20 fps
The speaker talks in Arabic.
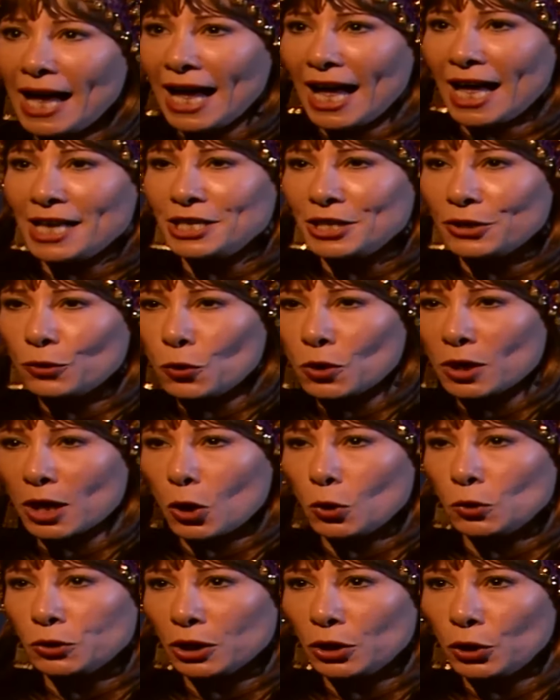أني رخرة
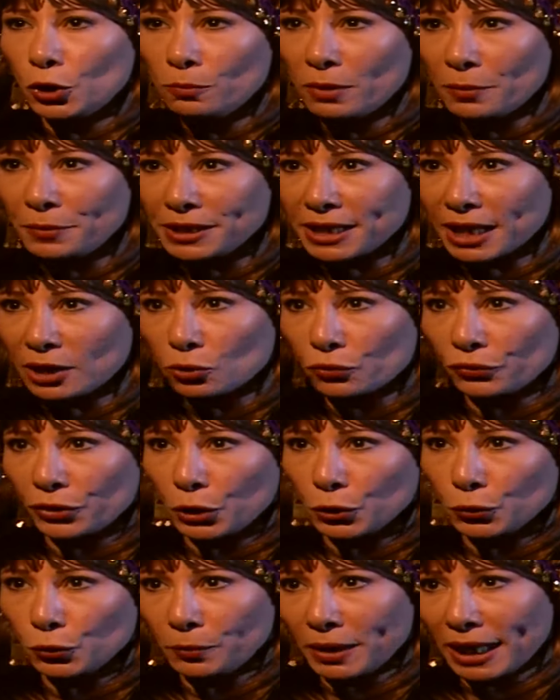قلت إن هما بيتاجروا في
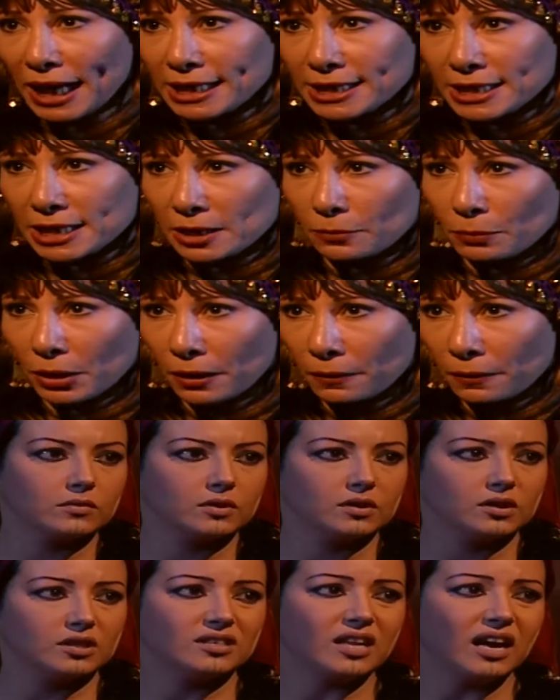الهدوم القديمة
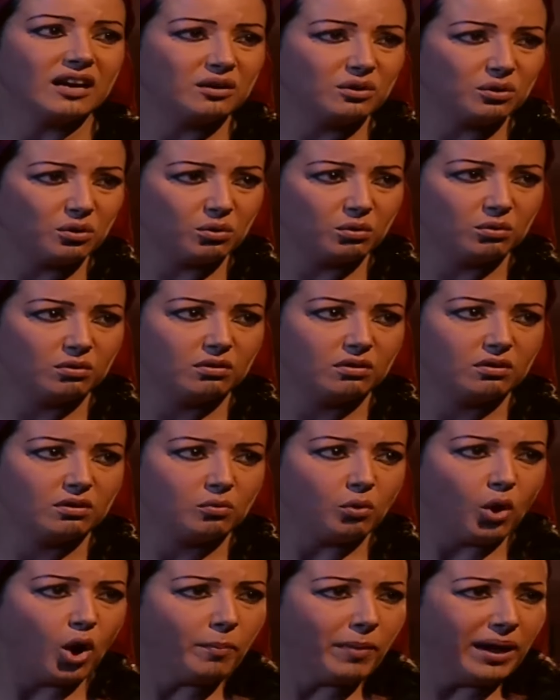يتاجروا
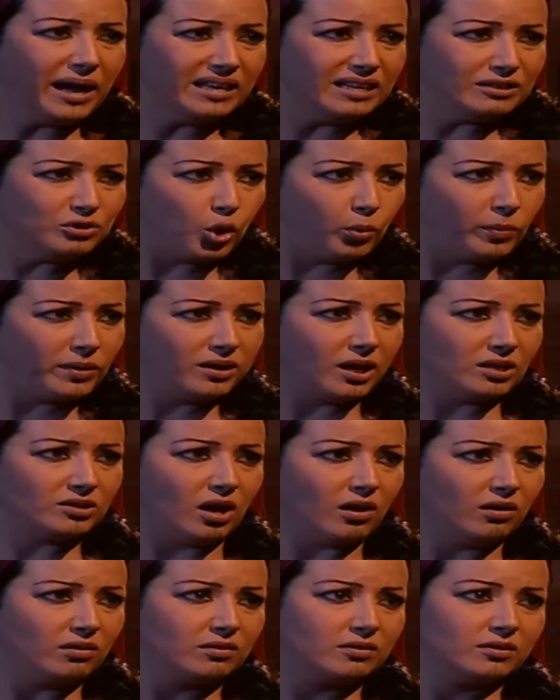وهم حالتهم
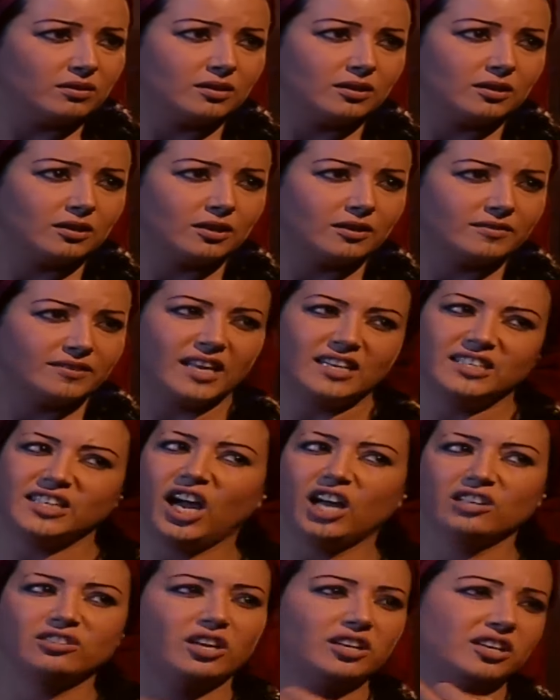اللضا داني
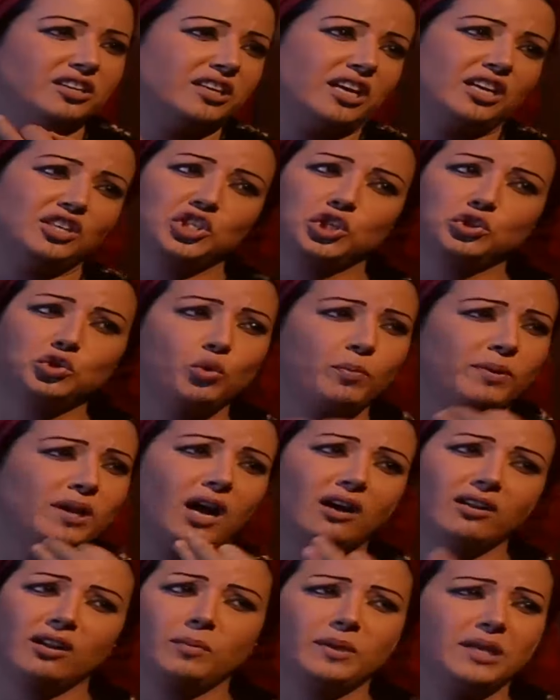حطينا عشتهم عيشتهم
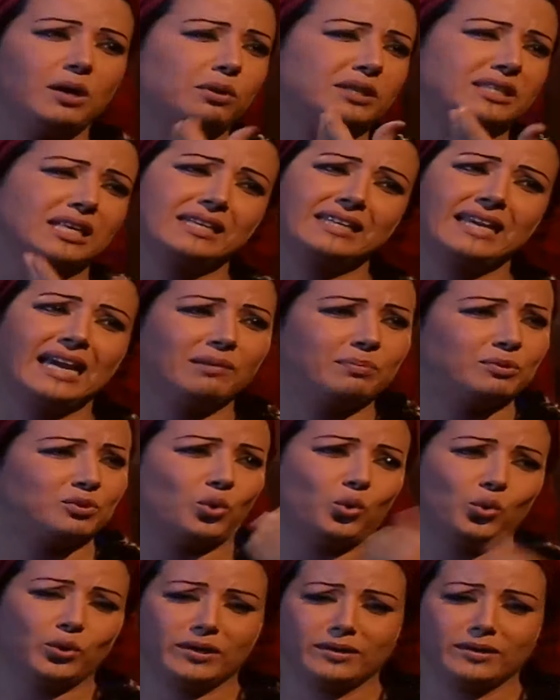الحرامية ولاد الكلب دول